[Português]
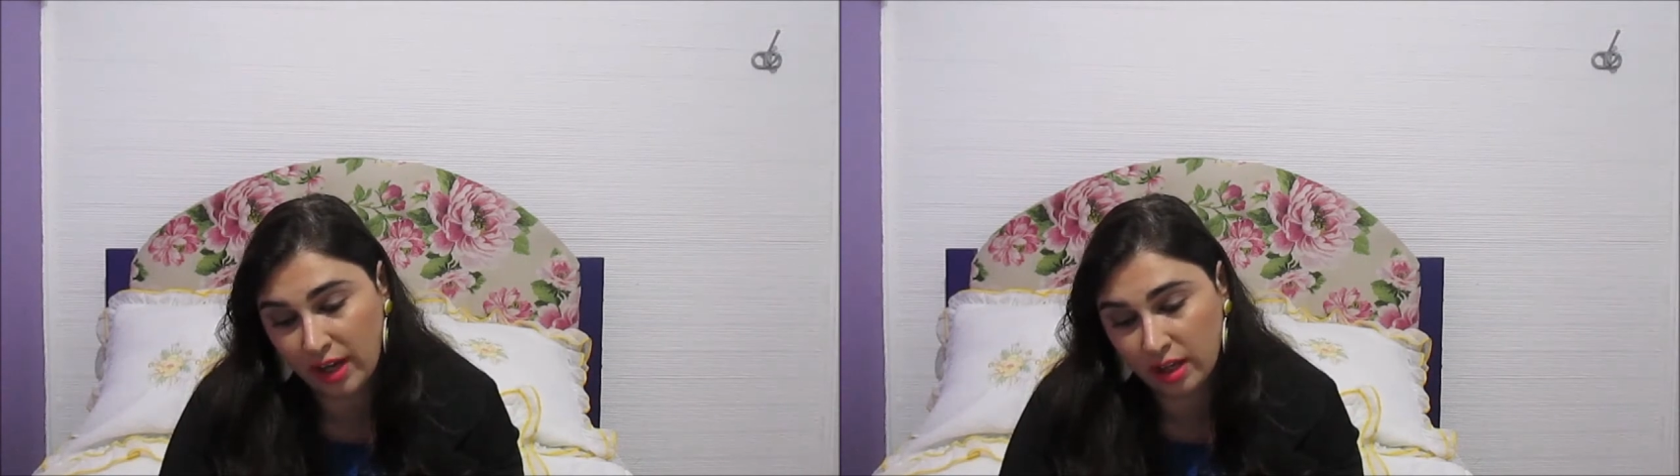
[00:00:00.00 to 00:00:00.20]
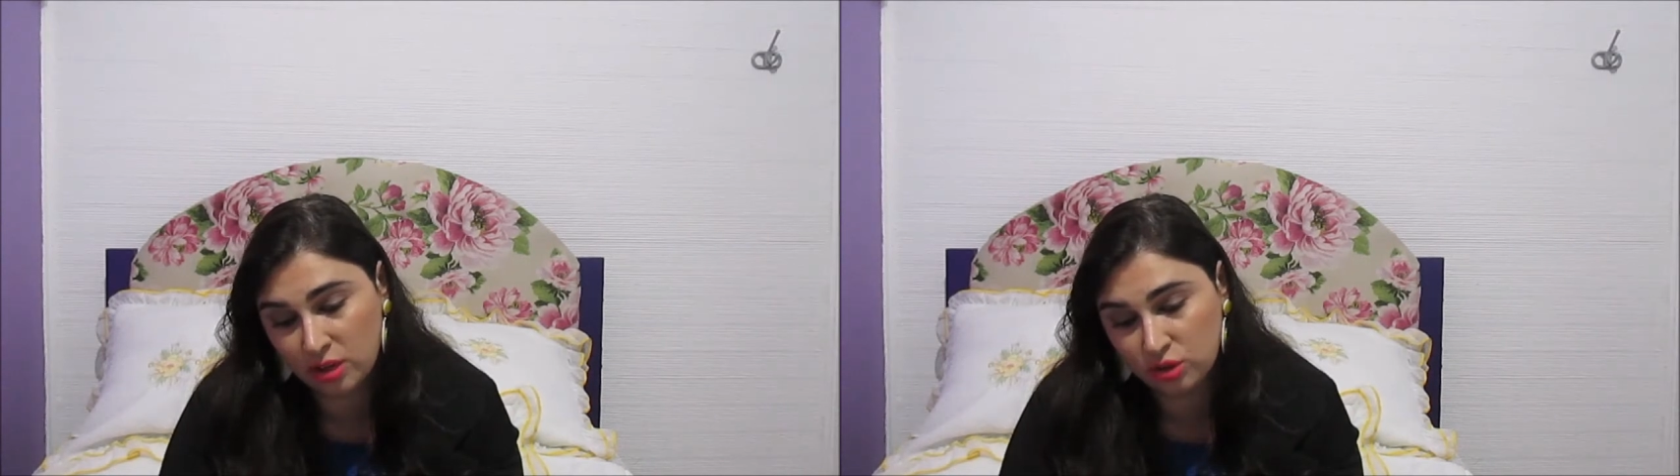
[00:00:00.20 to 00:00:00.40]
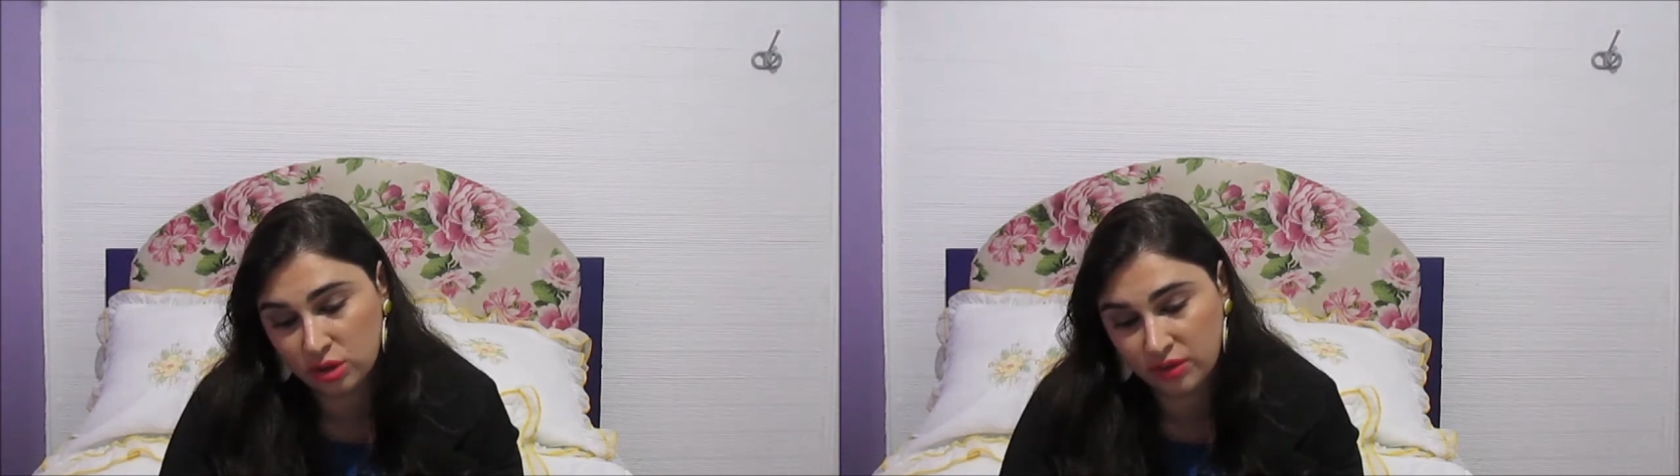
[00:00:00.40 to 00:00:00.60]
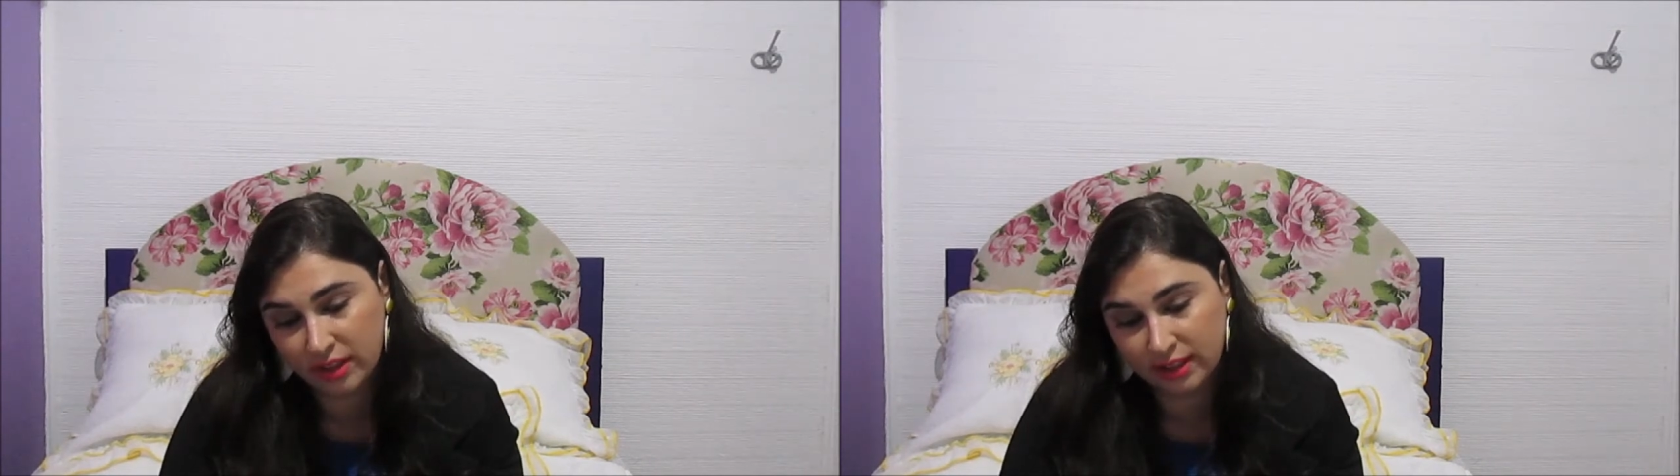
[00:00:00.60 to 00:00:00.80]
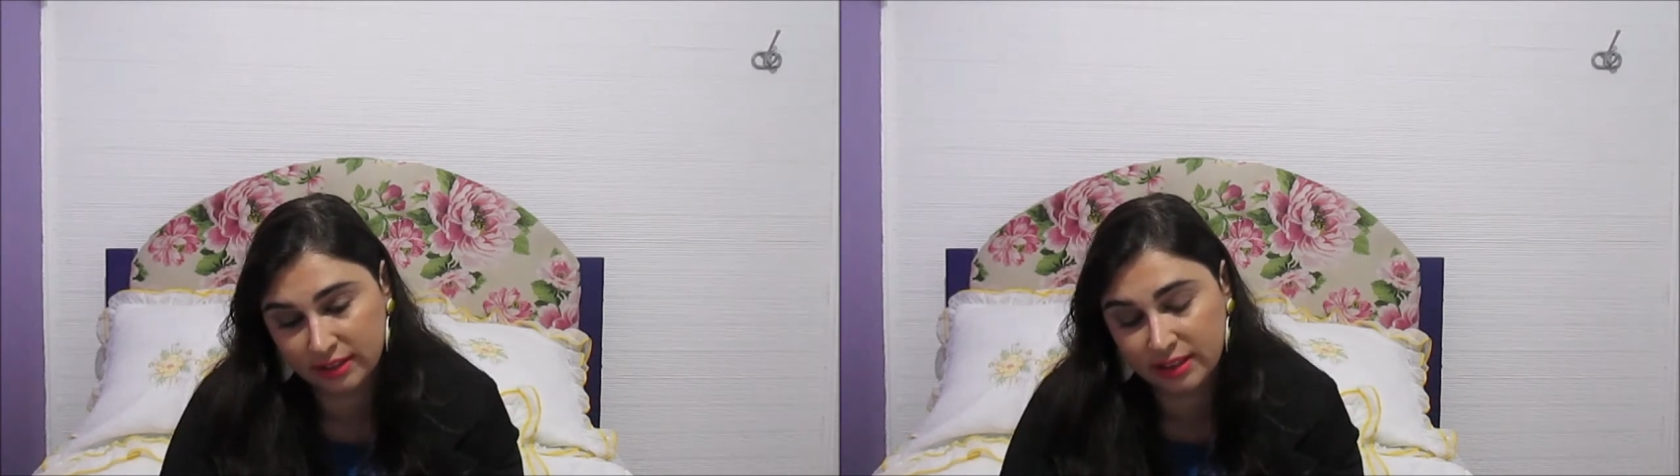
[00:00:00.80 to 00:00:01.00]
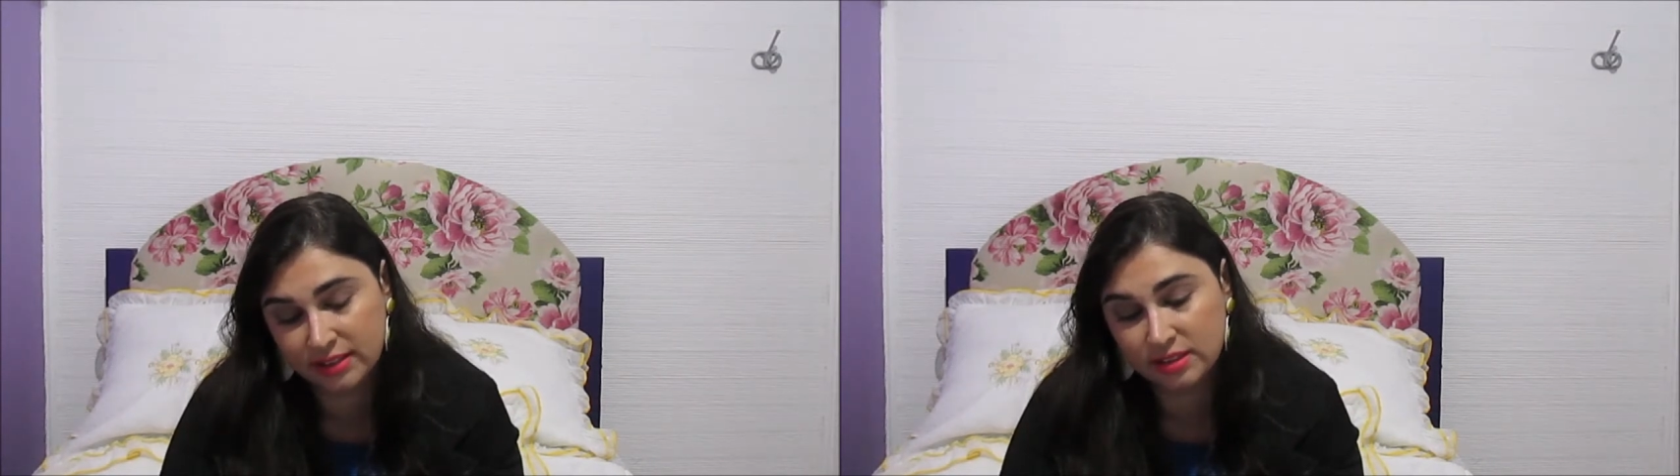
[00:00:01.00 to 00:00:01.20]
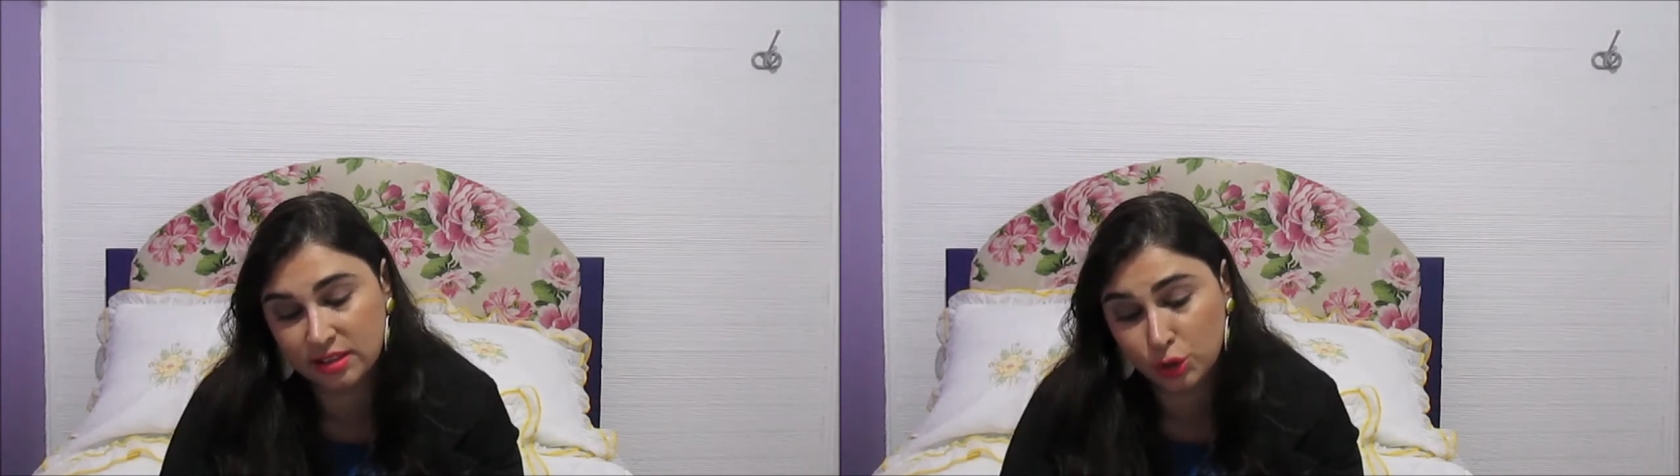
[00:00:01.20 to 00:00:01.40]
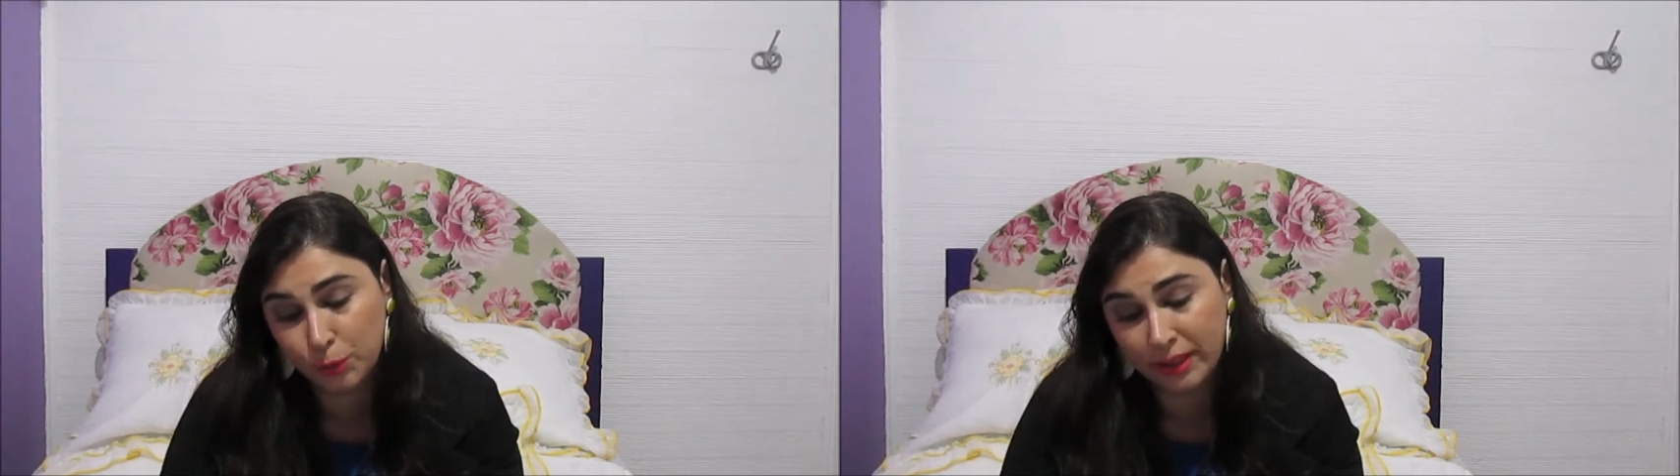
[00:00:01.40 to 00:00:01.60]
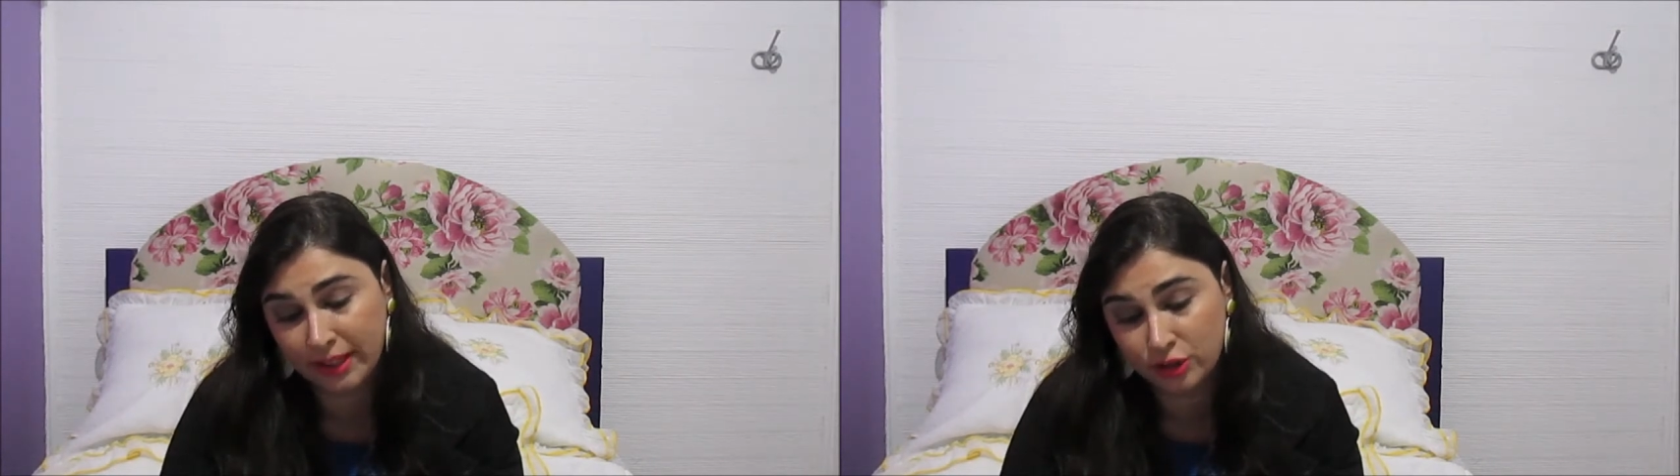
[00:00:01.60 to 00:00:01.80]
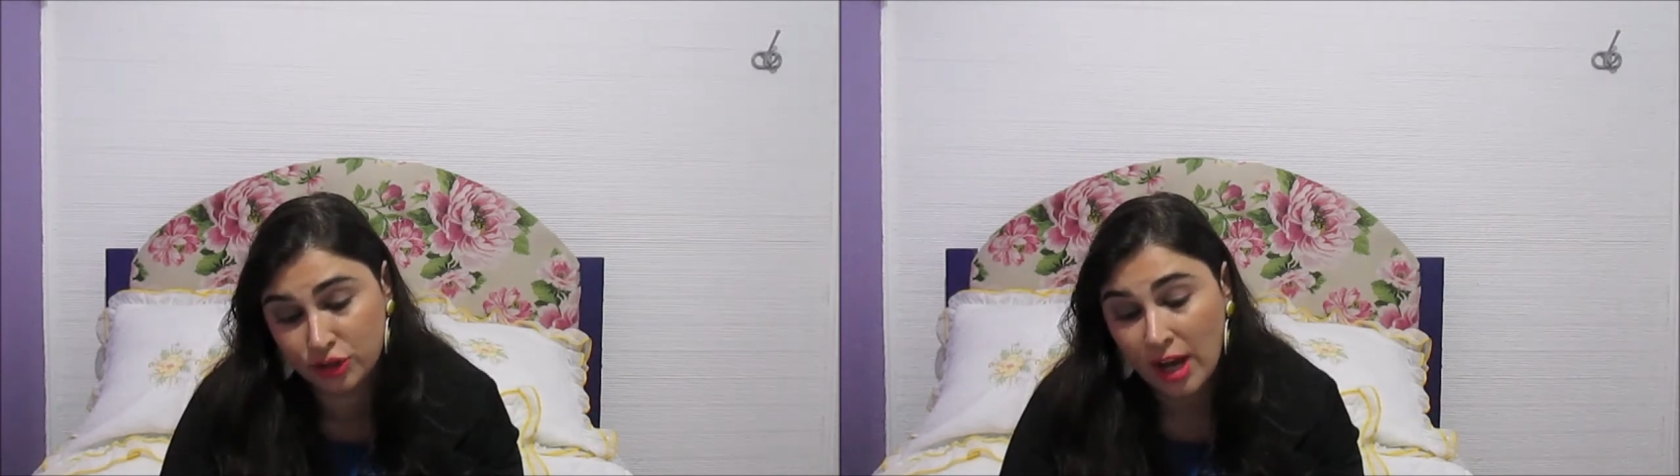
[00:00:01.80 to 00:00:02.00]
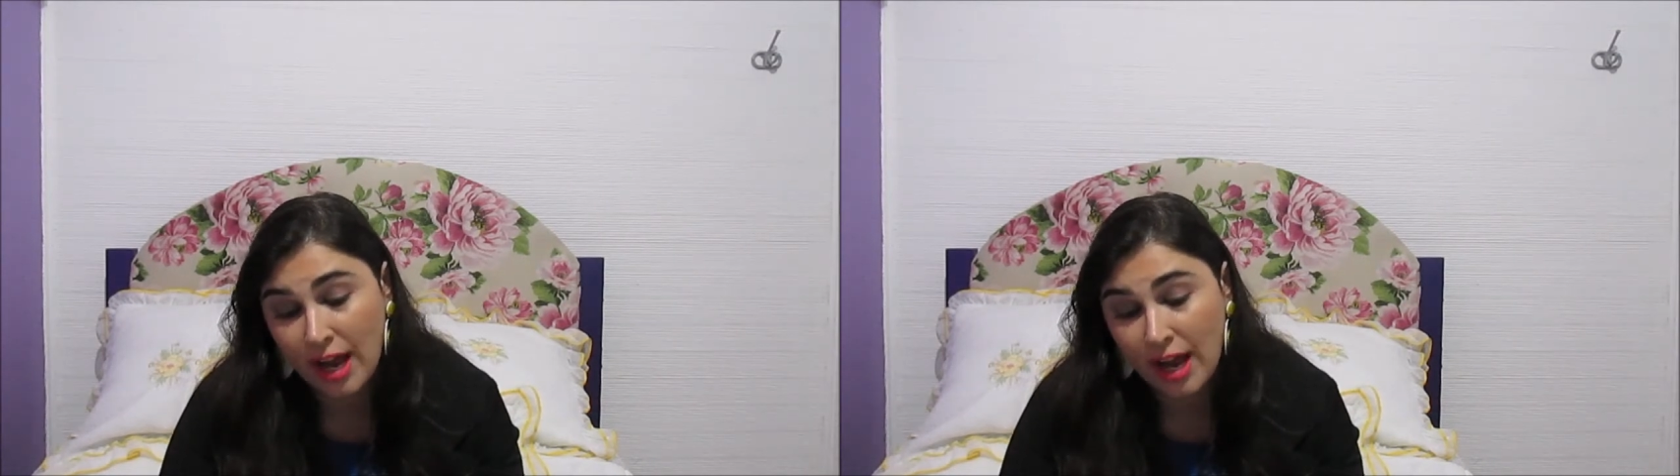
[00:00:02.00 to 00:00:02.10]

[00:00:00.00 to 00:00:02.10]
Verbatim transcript: relações verdadeiras e transparentes.